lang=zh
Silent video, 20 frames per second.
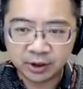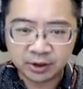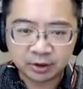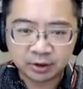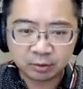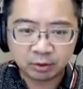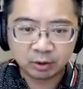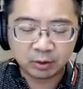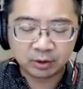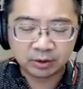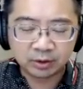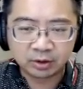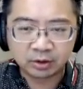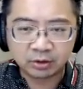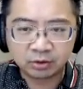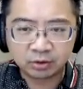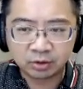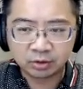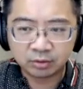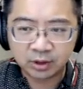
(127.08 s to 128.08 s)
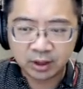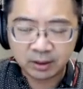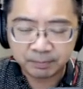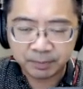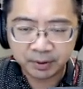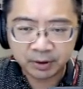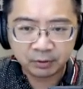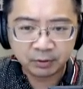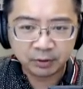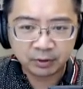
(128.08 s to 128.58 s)
T H 会往上走。那
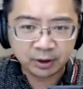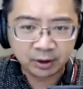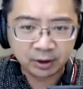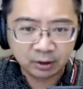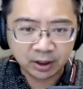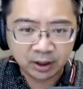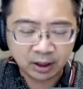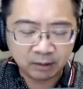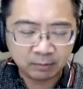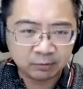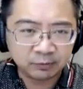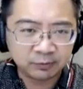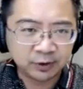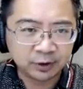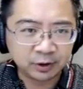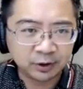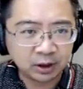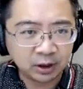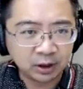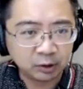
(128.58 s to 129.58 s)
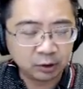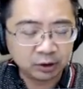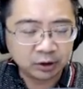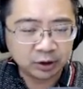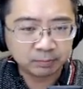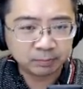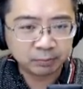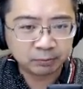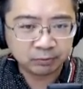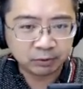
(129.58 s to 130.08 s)
Bitcoin 很大部分可能有一些
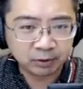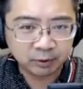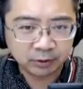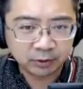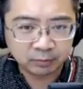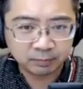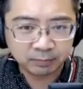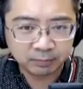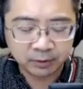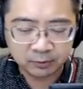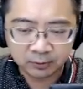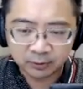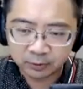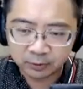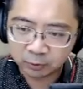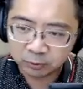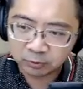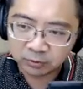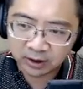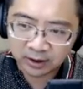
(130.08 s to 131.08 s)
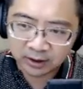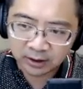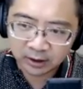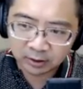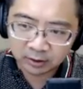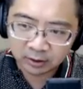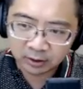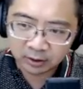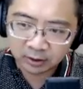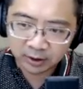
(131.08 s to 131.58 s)
部位会从 Bitcoin 出来，然
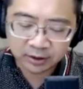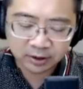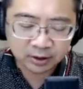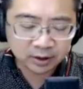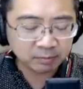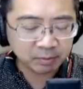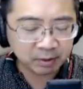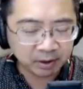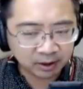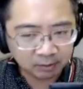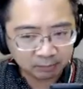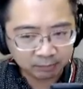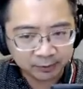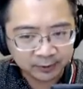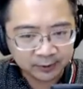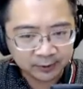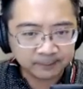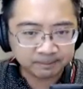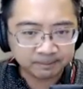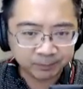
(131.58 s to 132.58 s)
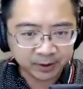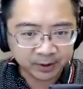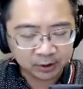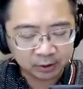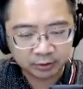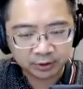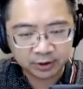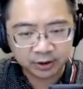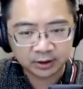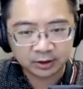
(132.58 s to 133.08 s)
后到 E T H， 这每个人不一样。那
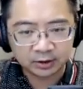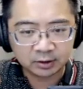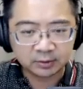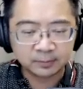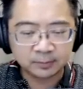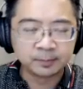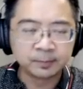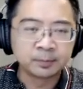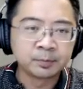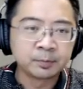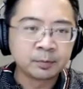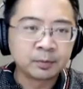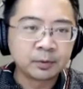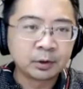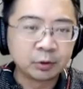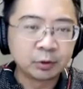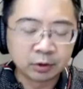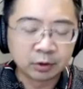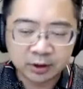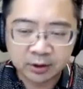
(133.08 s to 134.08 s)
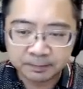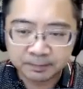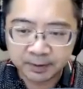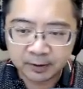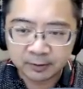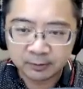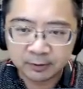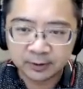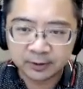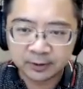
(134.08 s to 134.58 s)
有些人如果是
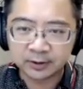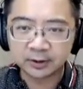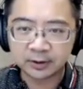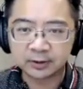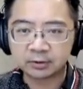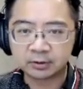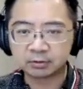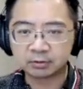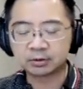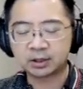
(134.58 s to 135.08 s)
Bitcoin 的这种